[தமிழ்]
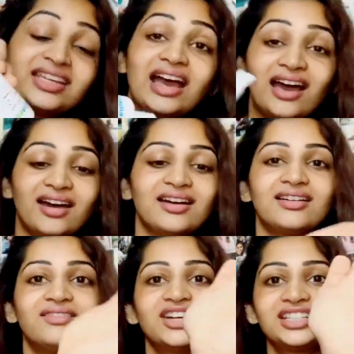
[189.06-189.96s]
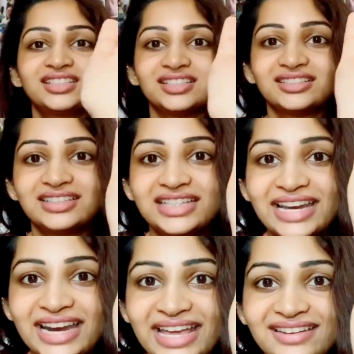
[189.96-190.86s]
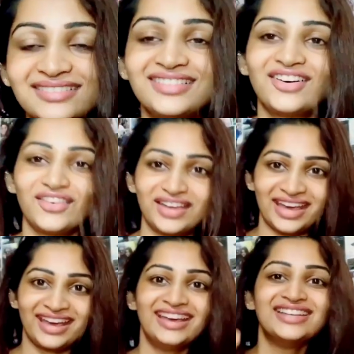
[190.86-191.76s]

யா வருது எண்ணெய் ஓகே